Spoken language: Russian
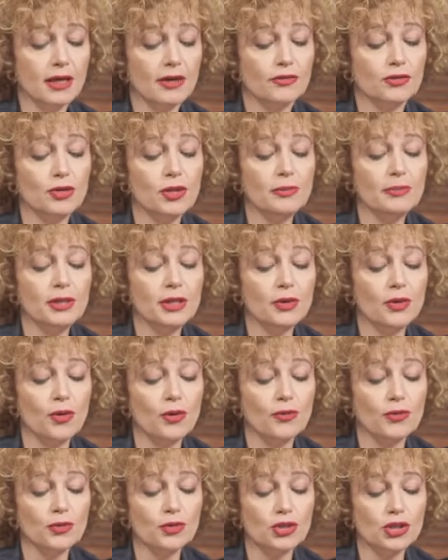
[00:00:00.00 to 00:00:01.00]
вдоль
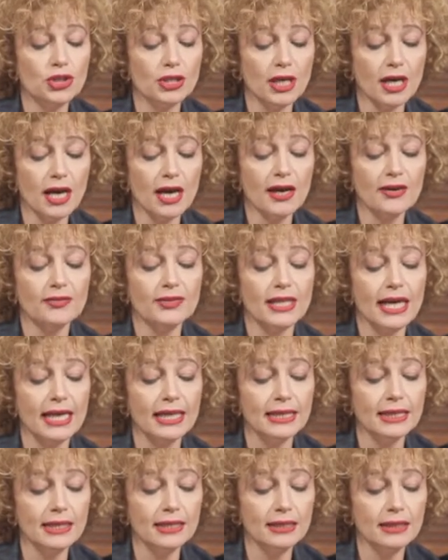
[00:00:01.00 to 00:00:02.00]
берегов ручья, в
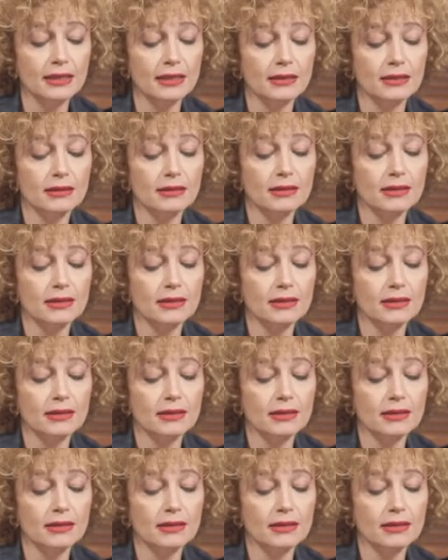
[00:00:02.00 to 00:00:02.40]
долинах